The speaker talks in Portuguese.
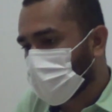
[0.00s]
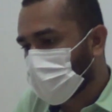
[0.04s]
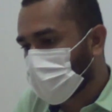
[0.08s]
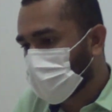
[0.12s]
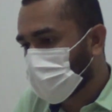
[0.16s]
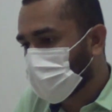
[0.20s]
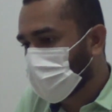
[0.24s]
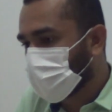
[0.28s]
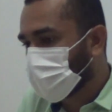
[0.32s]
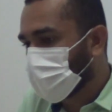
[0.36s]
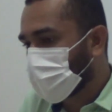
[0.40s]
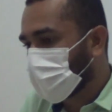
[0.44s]
o
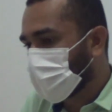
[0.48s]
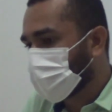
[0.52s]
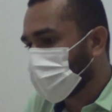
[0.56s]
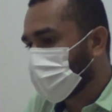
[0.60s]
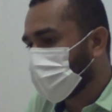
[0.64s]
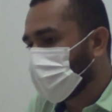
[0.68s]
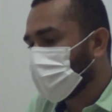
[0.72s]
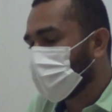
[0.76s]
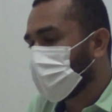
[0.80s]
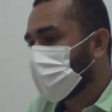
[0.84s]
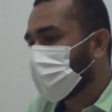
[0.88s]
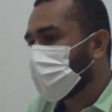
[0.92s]

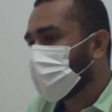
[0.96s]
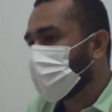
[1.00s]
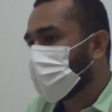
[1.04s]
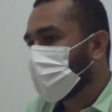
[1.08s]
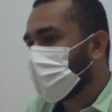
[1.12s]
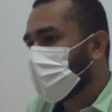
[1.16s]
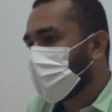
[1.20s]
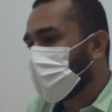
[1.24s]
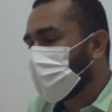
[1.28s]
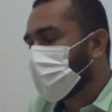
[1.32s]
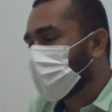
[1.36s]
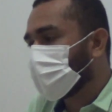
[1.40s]
pescador, para
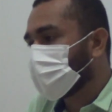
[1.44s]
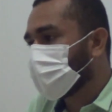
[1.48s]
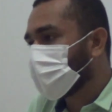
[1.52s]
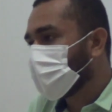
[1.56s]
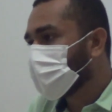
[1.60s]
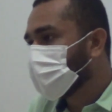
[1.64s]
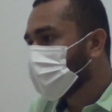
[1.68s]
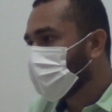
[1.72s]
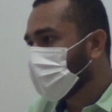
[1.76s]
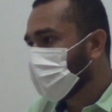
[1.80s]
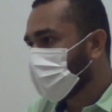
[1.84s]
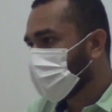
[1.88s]

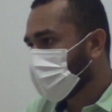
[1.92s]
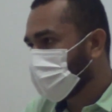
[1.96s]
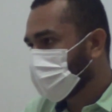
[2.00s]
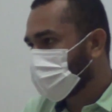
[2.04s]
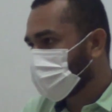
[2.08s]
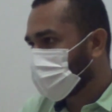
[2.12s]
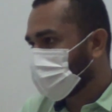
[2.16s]
atender a